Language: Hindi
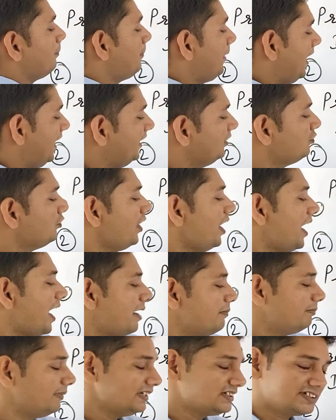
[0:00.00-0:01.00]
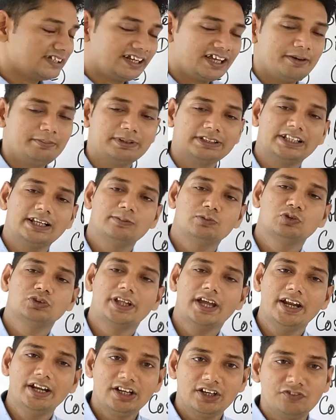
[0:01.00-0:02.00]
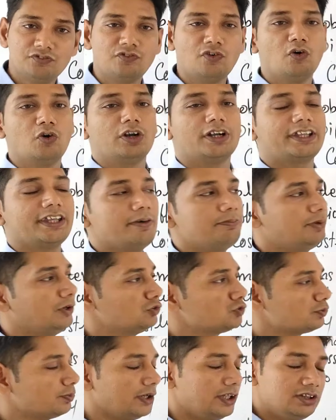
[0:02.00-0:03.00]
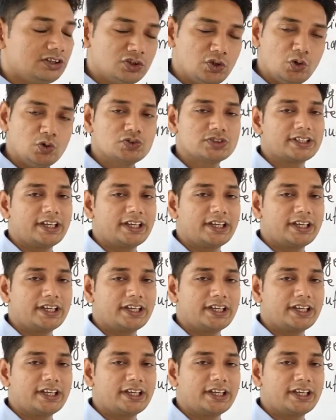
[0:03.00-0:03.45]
पहले तो एब्रेशन का मतलब होता है डिफॉल्ट या फिर उसमें दोष